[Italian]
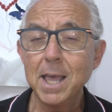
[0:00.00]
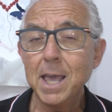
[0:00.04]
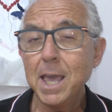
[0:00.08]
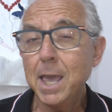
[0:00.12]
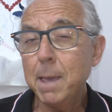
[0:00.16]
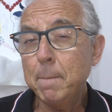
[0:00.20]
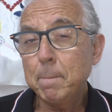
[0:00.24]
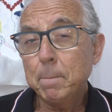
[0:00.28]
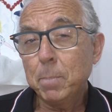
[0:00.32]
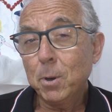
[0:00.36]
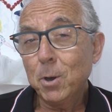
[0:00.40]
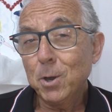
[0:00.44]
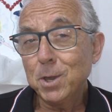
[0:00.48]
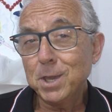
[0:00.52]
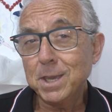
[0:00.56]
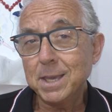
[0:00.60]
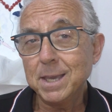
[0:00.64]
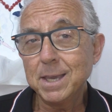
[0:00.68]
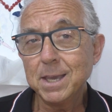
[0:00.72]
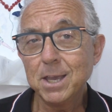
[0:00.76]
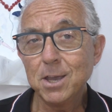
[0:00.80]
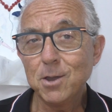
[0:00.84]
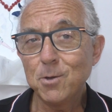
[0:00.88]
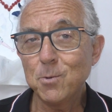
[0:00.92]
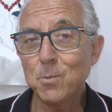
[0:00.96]
E poi
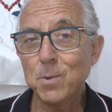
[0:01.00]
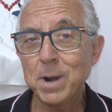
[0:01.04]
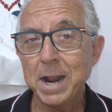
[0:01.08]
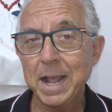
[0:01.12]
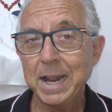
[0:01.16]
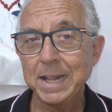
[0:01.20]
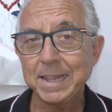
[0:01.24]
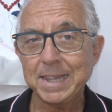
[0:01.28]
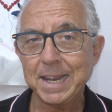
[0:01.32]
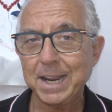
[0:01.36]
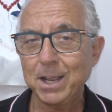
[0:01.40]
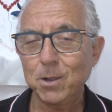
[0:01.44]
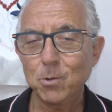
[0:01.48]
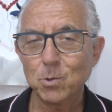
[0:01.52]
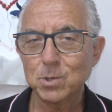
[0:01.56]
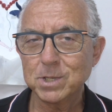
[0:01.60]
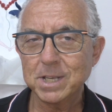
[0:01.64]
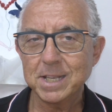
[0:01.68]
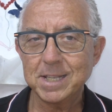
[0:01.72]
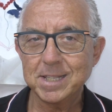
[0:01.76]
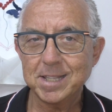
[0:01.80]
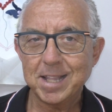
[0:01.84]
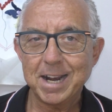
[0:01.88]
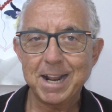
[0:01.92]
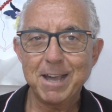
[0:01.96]
un'altra cosa
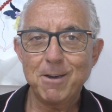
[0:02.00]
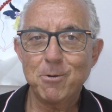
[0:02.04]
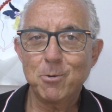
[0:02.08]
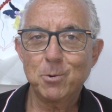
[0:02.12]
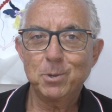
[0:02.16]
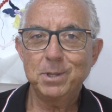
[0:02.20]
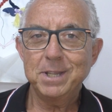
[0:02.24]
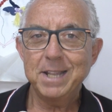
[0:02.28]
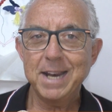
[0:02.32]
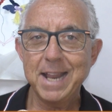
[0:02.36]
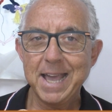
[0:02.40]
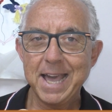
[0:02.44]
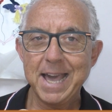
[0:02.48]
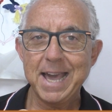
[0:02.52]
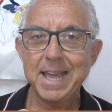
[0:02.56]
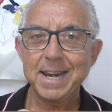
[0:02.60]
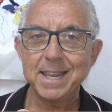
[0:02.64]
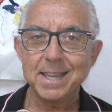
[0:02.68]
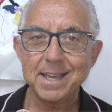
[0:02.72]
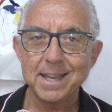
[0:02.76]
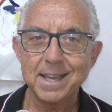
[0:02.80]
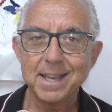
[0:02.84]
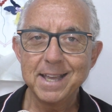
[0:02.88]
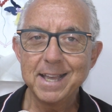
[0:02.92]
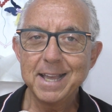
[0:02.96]

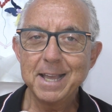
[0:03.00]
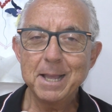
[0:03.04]
straordinaria,